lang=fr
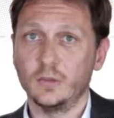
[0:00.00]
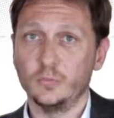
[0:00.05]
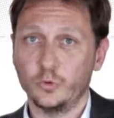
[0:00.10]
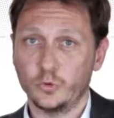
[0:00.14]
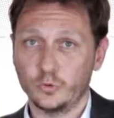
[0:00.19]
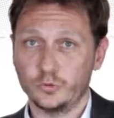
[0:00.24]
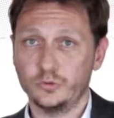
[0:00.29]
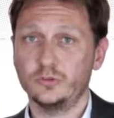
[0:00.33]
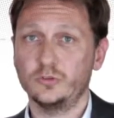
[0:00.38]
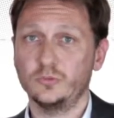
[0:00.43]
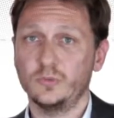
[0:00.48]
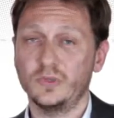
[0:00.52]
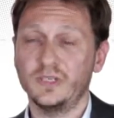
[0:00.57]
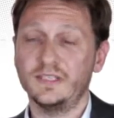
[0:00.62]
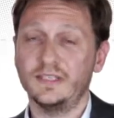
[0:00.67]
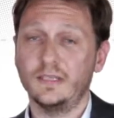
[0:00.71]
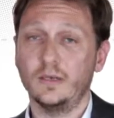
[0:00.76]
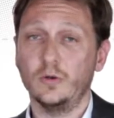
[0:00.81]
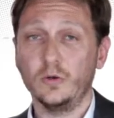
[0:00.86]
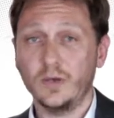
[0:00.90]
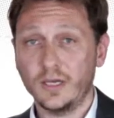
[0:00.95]
pour justement
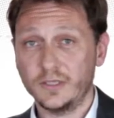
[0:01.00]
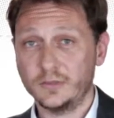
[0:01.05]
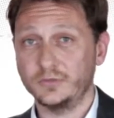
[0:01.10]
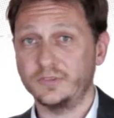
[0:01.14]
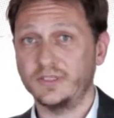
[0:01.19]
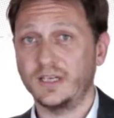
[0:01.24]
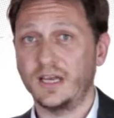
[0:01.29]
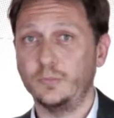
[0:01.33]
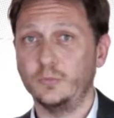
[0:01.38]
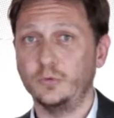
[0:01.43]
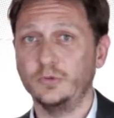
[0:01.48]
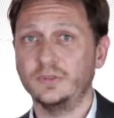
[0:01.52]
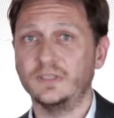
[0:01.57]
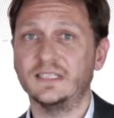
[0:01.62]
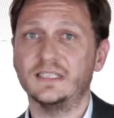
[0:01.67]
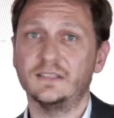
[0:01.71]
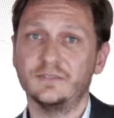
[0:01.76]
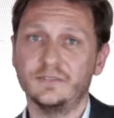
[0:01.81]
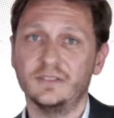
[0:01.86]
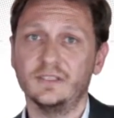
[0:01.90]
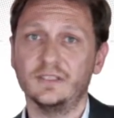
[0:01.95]
aider le radiothérapeute à
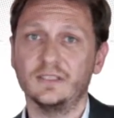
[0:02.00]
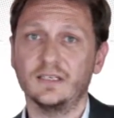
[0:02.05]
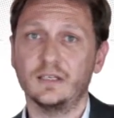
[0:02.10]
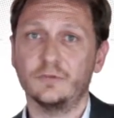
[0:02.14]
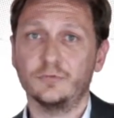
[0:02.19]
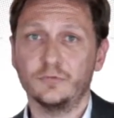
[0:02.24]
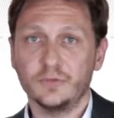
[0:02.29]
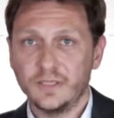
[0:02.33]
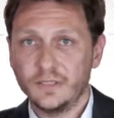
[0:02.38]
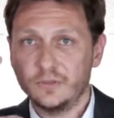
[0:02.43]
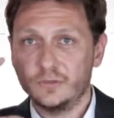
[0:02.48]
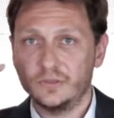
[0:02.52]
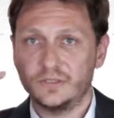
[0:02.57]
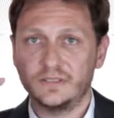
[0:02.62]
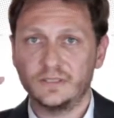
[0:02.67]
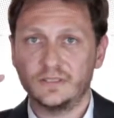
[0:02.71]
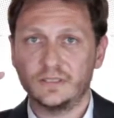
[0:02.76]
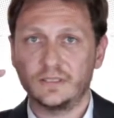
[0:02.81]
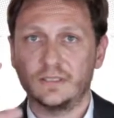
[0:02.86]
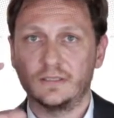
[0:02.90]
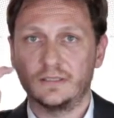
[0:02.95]
définir la fenêtre de
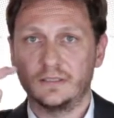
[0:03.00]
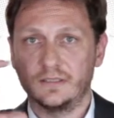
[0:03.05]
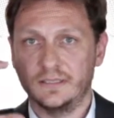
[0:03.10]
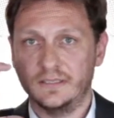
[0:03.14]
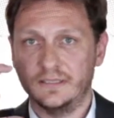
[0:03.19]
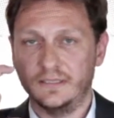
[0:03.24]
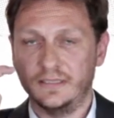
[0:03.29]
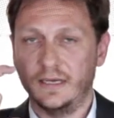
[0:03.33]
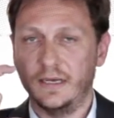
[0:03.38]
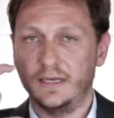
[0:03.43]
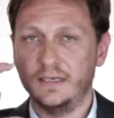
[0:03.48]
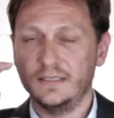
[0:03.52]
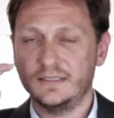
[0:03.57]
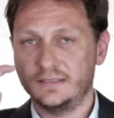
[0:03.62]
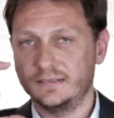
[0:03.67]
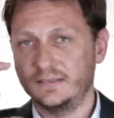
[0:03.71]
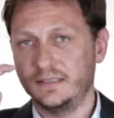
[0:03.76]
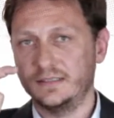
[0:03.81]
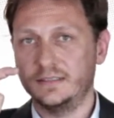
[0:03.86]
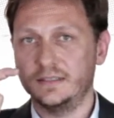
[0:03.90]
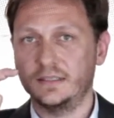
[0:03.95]
tir idéale,
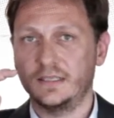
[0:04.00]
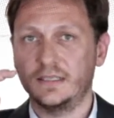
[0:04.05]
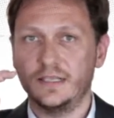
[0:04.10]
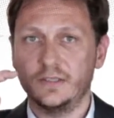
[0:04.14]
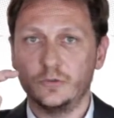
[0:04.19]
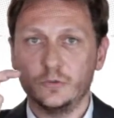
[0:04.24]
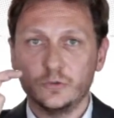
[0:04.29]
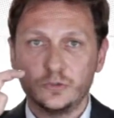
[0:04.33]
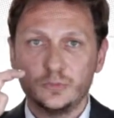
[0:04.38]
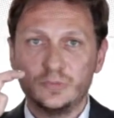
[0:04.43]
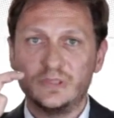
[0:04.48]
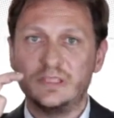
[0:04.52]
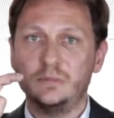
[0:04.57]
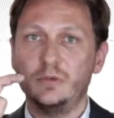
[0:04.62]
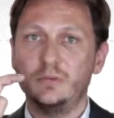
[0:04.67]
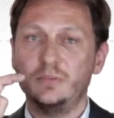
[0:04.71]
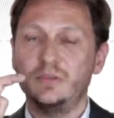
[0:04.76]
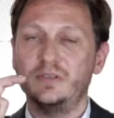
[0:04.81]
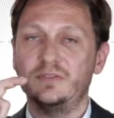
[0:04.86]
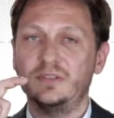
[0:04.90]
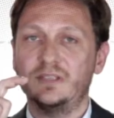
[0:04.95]
c'est-à-dire la dose
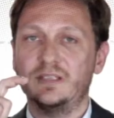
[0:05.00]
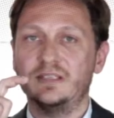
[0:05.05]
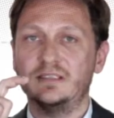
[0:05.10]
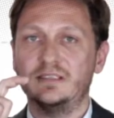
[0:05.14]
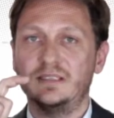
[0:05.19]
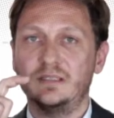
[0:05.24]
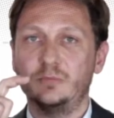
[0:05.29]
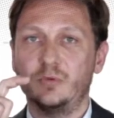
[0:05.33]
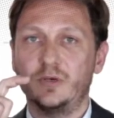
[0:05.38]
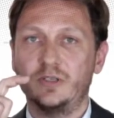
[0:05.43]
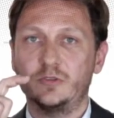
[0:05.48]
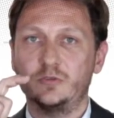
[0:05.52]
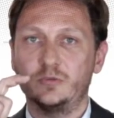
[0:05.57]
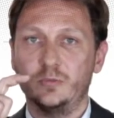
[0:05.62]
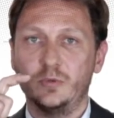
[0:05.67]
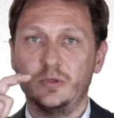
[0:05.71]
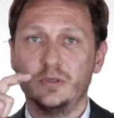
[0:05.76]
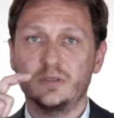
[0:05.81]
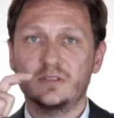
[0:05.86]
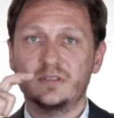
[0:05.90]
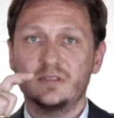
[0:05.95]
minimum d'efficacité pour la
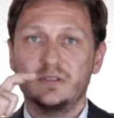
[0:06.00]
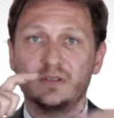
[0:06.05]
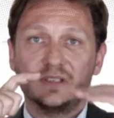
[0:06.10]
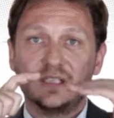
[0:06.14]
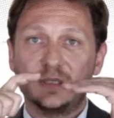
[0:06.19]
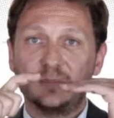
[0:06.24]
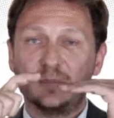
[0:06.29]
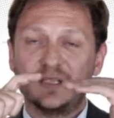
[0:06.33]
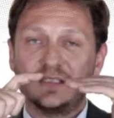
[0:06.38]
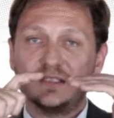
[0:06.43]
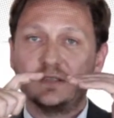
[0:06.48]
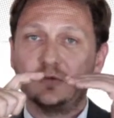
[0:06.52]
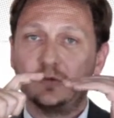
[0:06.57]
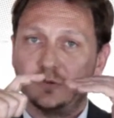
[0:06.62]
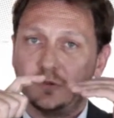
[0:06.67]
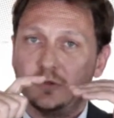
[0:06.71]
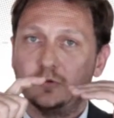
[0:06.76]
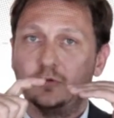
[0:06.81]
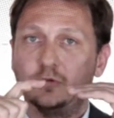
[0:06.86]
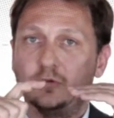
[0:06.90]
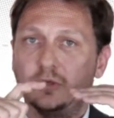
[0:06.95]
tumeur, sans dépasser le
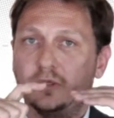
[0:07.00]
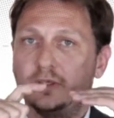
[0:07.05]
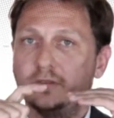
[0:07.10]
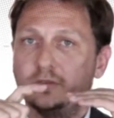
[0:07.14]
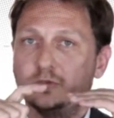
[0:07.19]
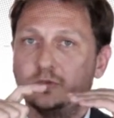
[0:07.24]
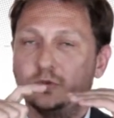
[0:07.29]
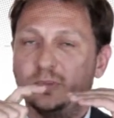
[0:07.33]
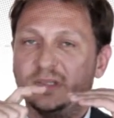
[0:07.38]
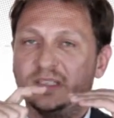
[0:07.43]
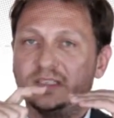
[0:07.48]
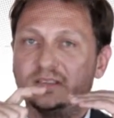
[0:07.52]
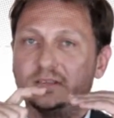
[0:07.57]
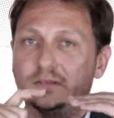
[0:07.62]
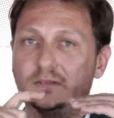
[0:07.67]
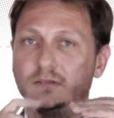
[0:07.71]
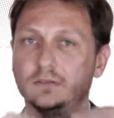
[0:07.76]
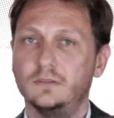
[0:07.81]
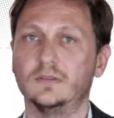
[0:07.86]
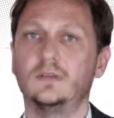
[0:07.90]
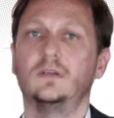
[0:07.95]
seuil de tolérance du patient.
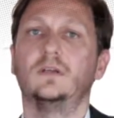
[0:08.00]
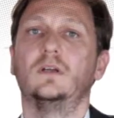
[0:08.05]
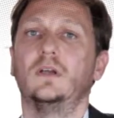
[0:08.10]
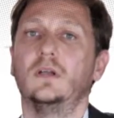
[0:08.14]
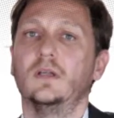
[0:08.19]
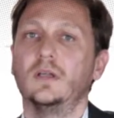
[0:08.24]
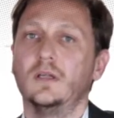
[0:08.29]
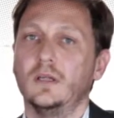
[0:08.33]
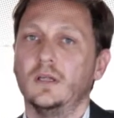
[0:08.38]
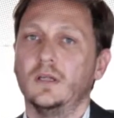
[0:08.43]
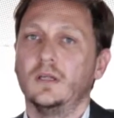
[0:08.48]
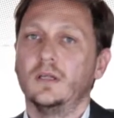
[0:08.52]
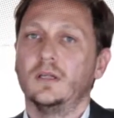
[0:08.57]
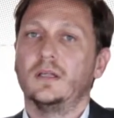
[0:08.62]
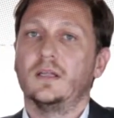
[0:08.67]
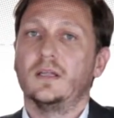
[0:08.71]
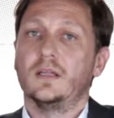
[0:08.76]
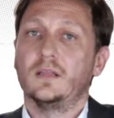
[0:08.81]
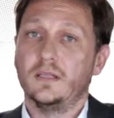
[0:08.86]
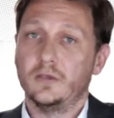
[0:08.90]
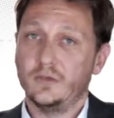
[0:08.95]

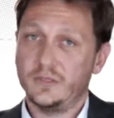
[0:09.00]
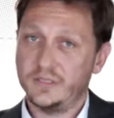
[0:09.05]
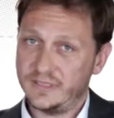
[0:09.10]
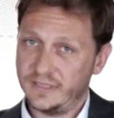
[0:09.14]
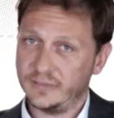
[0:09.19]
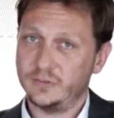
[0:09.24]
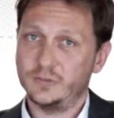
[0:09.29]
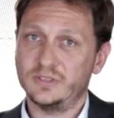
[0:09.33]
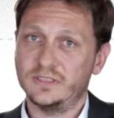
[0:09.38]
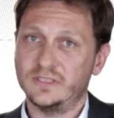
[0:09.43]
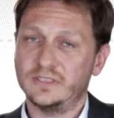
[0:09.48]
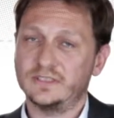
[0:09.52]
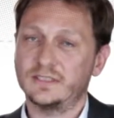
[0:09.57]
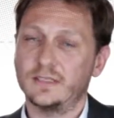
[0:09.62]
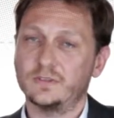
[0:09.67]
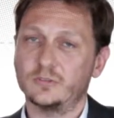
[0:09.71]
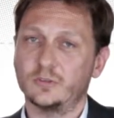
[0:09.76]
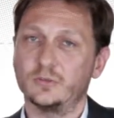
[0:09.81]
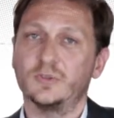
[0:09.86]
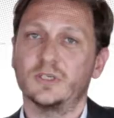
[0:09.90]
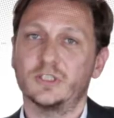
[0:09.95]
Neolis Diagnostic sera
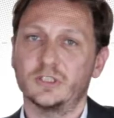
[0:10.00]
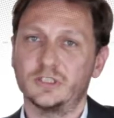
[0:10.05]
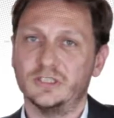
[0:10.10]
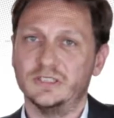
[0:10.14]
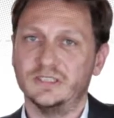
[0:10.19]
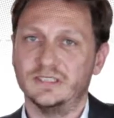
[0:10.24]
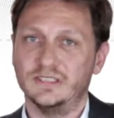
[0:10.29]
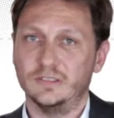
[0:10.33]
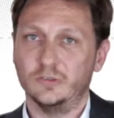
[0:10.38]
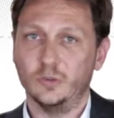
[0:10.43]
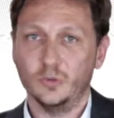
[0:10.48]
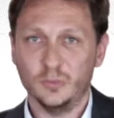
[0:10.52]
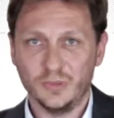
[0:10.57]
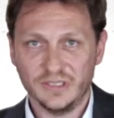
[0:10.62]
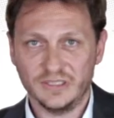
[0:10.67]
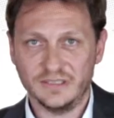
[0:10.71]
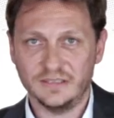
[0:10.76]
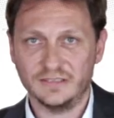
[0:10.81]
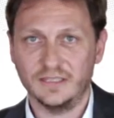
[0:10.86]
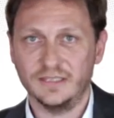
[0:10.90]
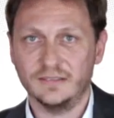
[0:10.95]
sur le marché d'ici
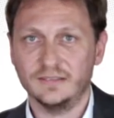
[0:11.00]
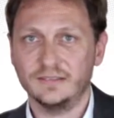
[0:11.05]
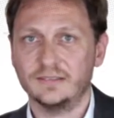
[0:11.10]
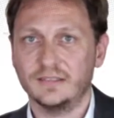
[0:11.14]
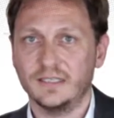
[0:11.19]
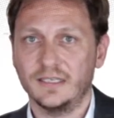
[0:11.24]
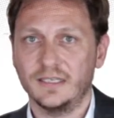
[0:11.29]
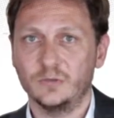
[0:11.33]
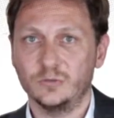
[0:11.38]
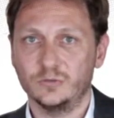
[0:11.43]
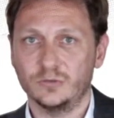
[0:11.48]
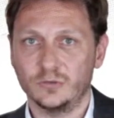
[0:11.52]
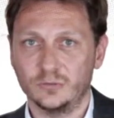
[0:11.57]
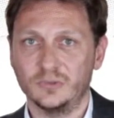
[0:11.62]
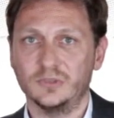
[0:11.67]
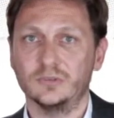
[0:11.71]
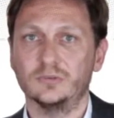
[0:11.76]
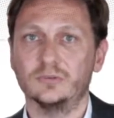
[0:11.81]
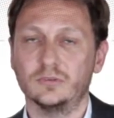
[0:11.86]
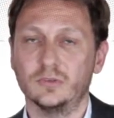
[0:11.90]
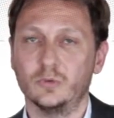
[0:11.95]
2017 et nous
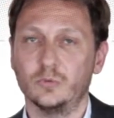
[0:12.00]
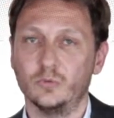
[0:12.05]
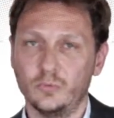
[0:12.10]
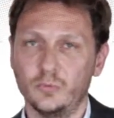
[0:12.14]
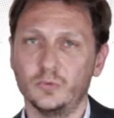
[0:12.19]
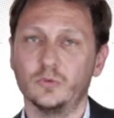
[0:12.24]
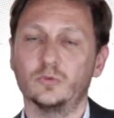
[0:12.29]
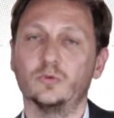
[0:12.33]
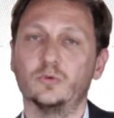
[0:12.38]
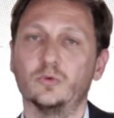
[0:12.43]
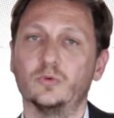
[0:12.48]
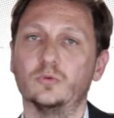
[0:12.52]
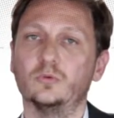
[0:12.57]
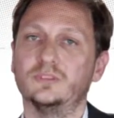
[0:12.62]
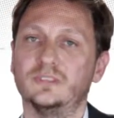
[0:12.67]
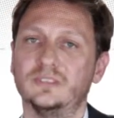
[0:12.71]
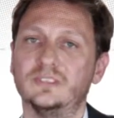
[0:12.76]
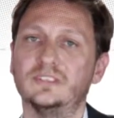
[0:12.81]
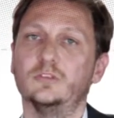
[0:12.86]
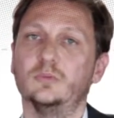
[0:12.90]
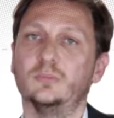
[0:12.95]
ambitionnons 8 millions d'euros
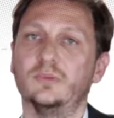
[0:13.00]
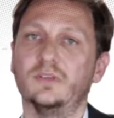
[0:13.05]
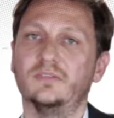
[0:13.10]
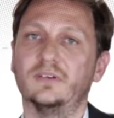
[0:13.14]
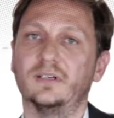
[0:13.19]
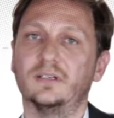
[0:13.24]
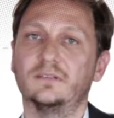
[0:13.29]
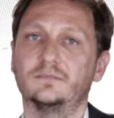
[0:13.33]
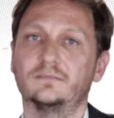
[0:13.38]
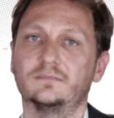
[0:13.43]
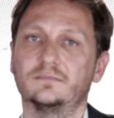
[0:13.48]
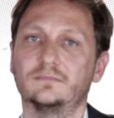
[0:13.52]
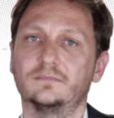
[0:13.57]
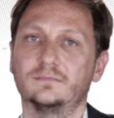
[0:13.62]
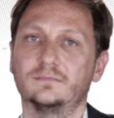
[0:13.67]
d'ici 2020.